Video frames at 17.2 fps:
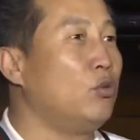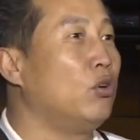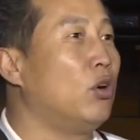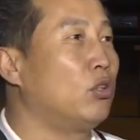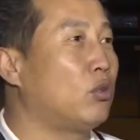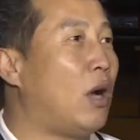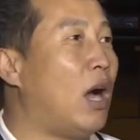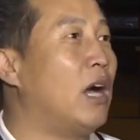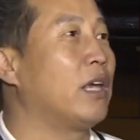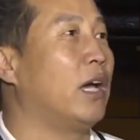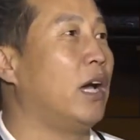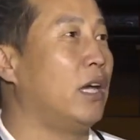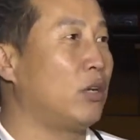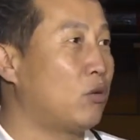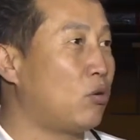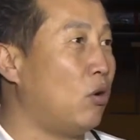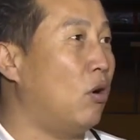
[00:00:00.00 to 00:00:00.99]
키우는 것도
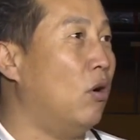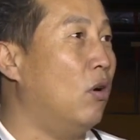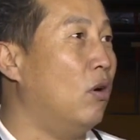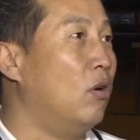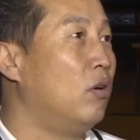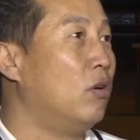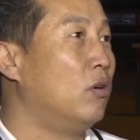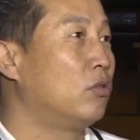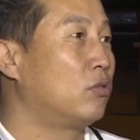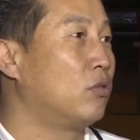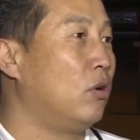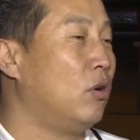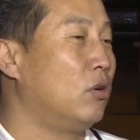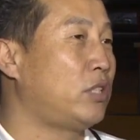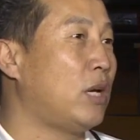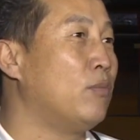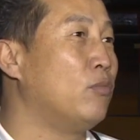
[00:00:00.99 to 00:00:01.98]
한계가 있고
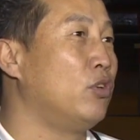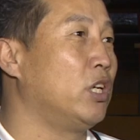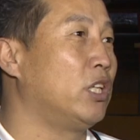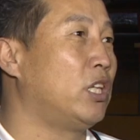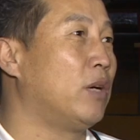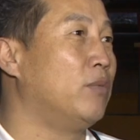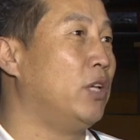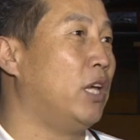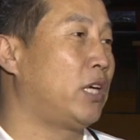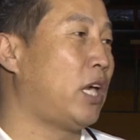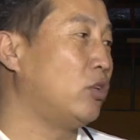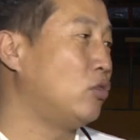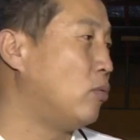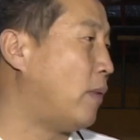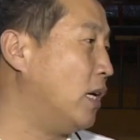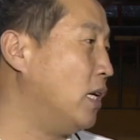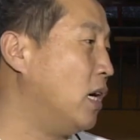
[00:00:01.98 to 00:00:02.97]
또 생물이기
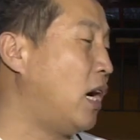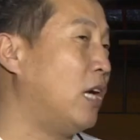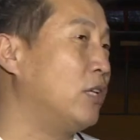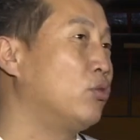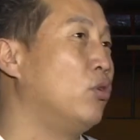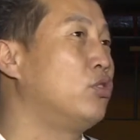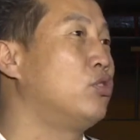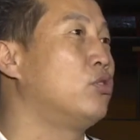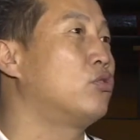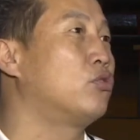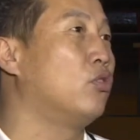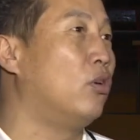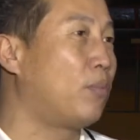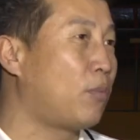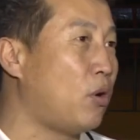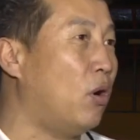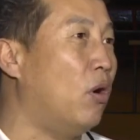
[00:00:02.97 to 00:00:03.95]
때문에 계속 마냥 가지고
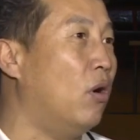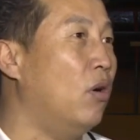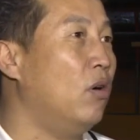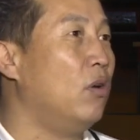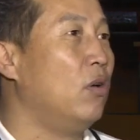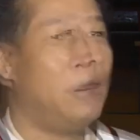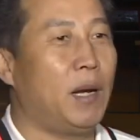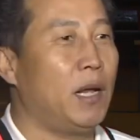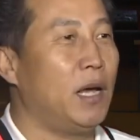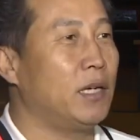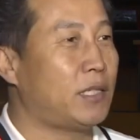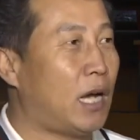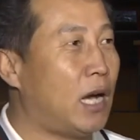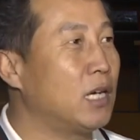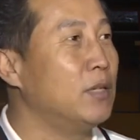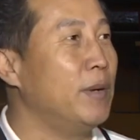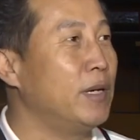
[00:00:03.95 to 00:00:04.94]
있을 수도 없고
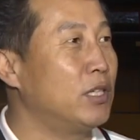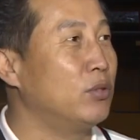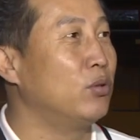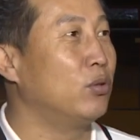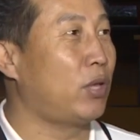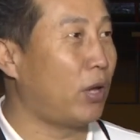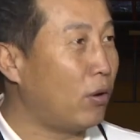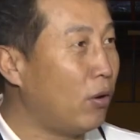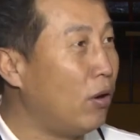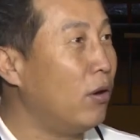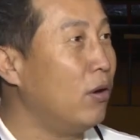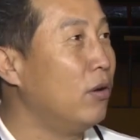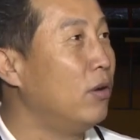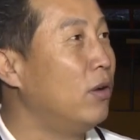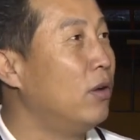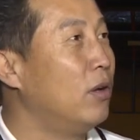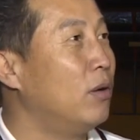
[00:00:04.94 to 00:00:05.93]
팔아야 자금 회전도
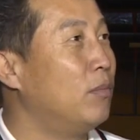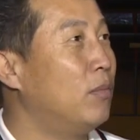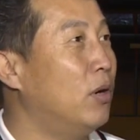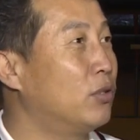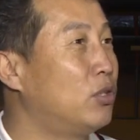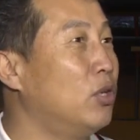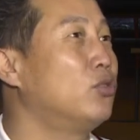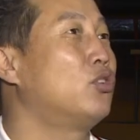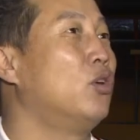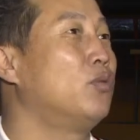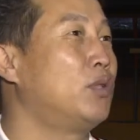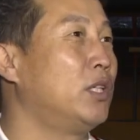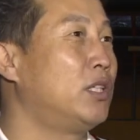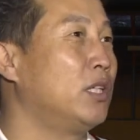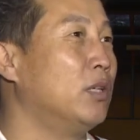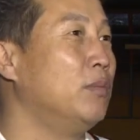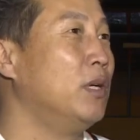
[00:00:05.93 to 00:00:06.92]
되고 뭐 어쩔
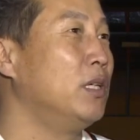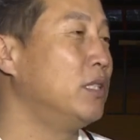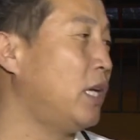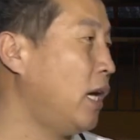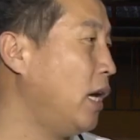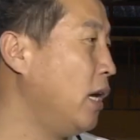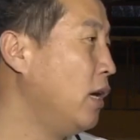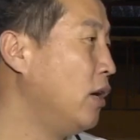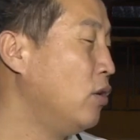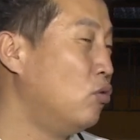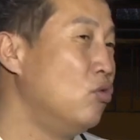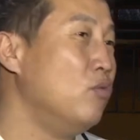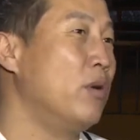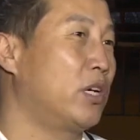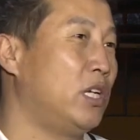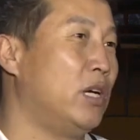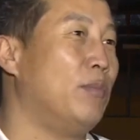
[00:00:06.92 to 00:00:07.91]
수 없이 지금 현재
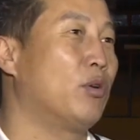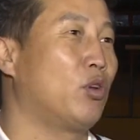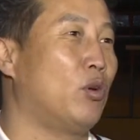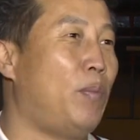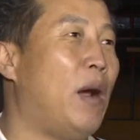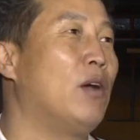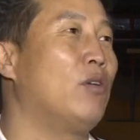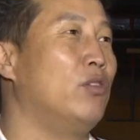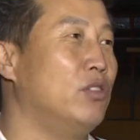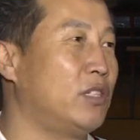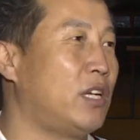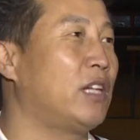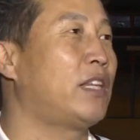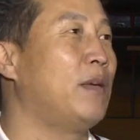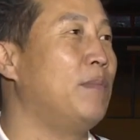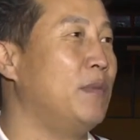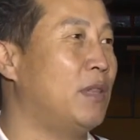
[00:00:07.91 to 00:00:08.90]
울며 겨자 먹기로 팔고 있는